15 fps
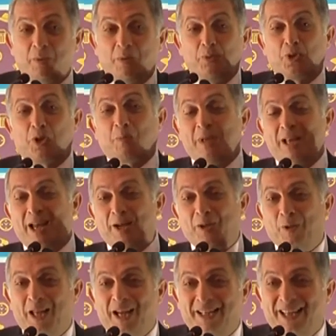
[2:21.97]
bir buçuk milyar
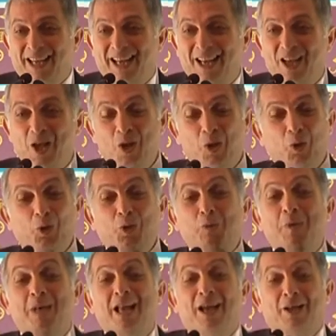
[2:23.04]
dolar değil, üç
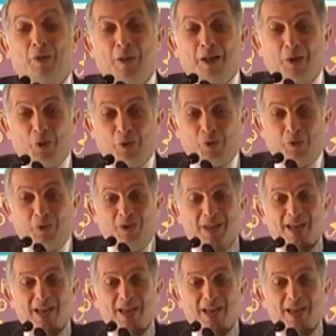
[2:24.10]
milyar dolar olsun.